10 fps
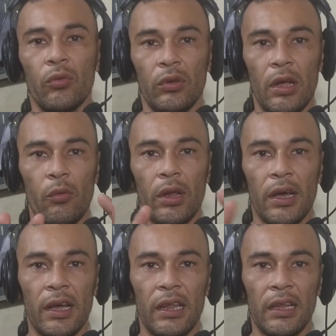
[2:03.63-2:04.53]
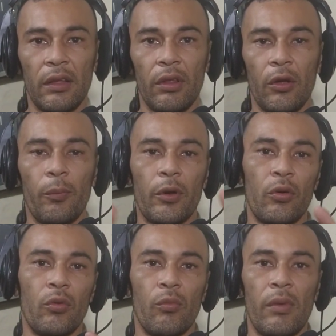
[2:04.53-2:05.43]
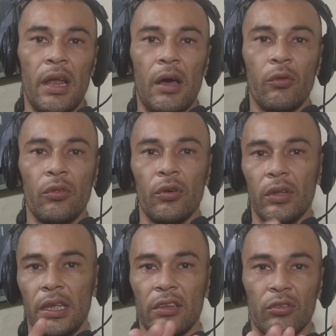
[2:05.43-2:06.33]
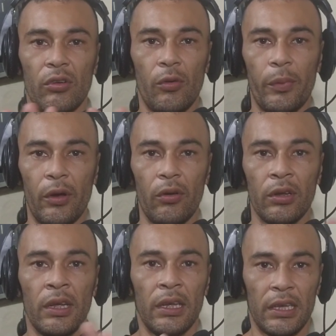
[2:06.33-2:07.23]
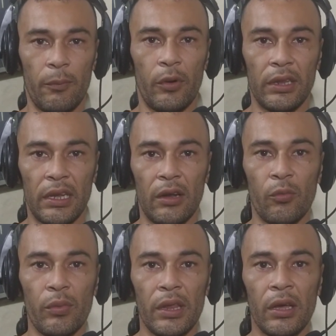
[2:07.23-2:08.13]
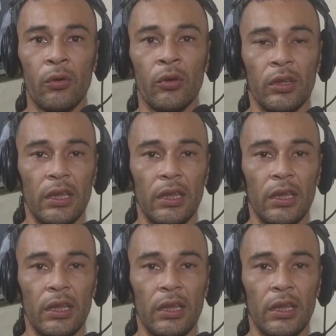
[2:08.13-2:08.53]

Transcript: una buena calidad de video, pero un mal audio y eso es lo peor que puede tener un video,